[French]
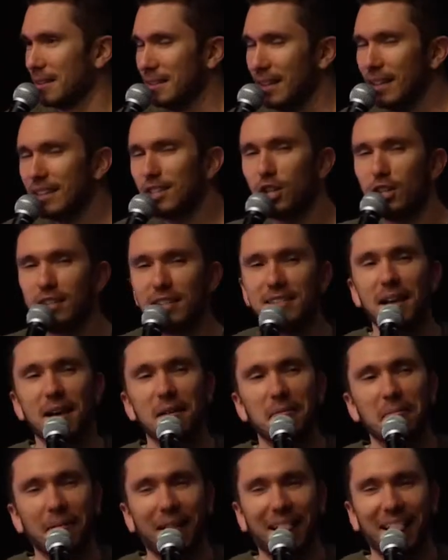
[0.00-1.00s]
Qui a déjà dit
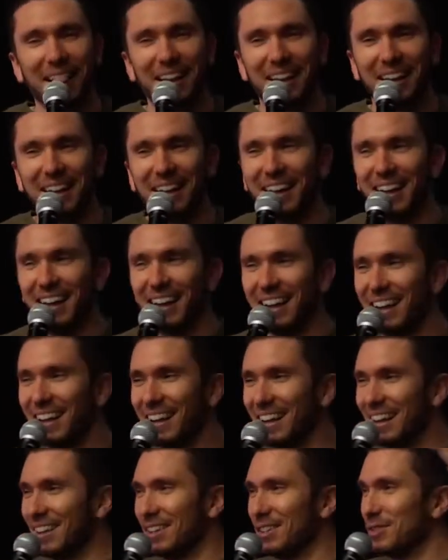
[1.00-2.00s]
ça
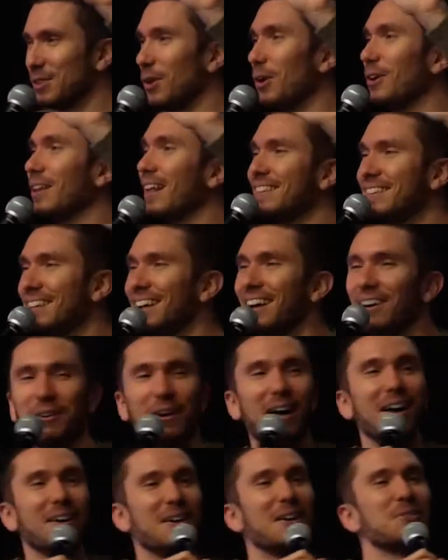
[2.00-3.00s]
Soyons honnêtes.
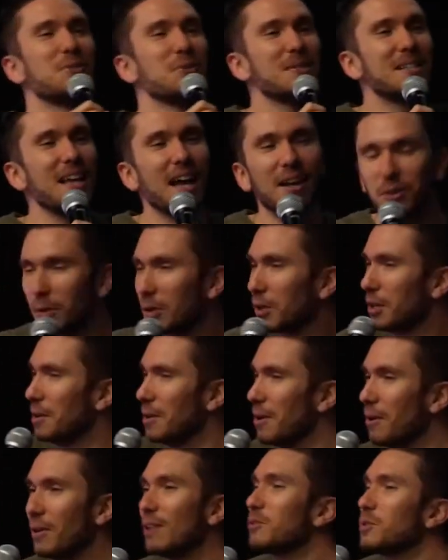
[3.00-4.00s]
On a, tous dit un truc,
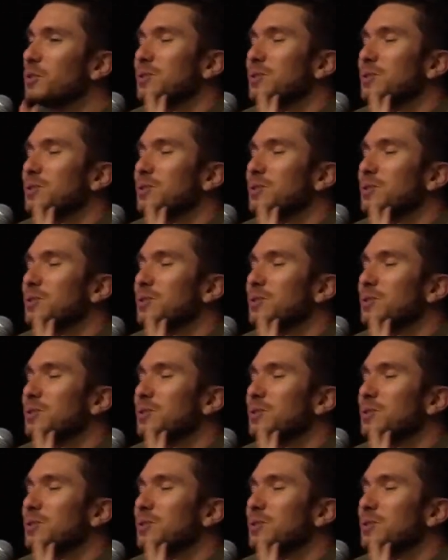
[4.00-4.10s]
on a